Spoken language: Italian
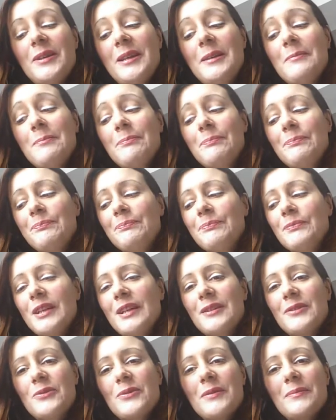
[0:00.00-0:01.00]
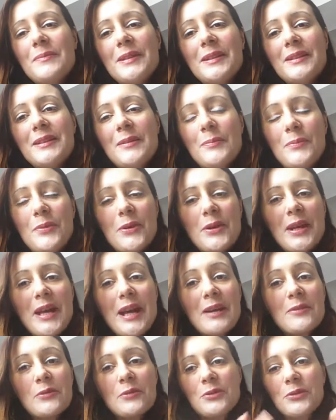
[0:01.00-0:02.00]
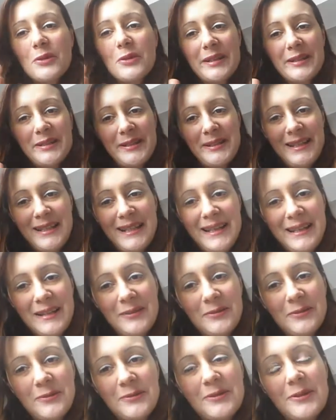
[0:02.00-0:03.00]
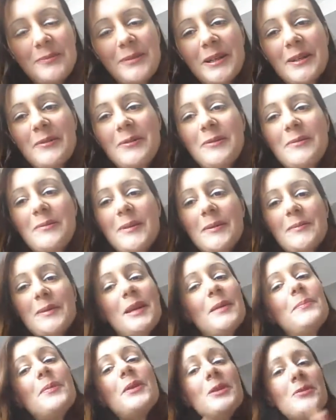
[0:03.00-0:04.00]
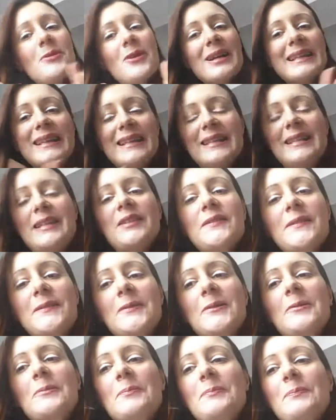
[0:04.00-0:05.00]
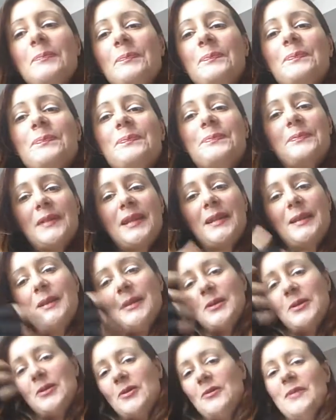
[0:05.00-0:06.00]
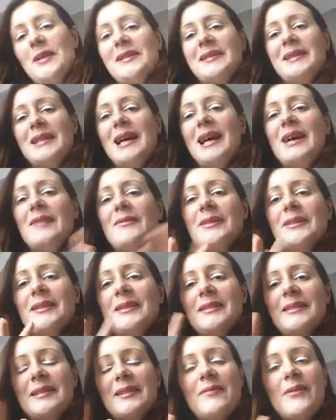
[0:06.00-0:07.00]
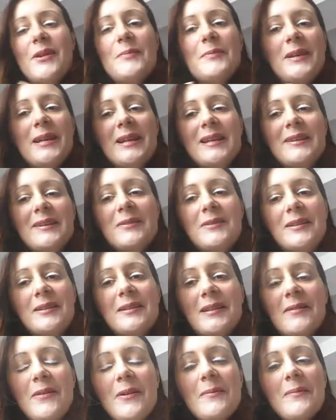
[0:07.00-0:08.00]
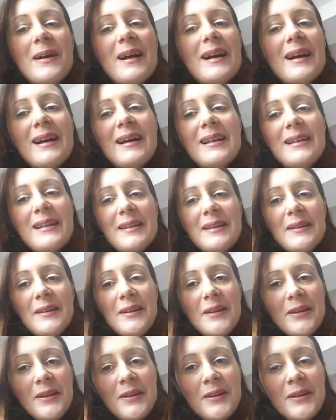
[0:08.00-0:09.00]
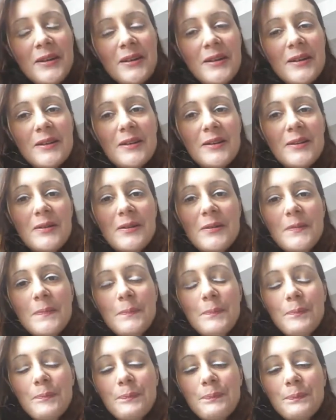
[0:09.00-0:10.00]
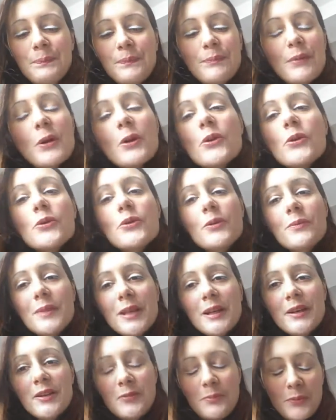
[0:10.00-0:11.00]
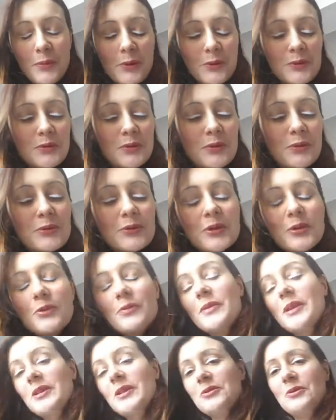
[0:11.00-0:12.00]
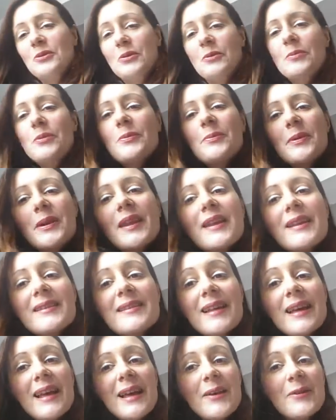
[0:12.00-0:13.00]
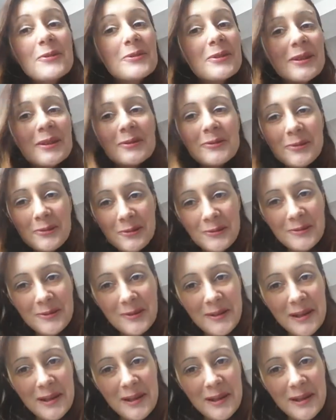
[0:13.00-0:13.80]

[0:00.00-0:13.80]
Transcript: e mm, casualmente poi ha dovuto cancellare tutto per colpa mia. Poi gli ho anche chiesto mh, mm, come stava, se stava bene o se stava male. Eh, però lui non mi ha risposto, così io me la sono un po' presa e ho scritto tutto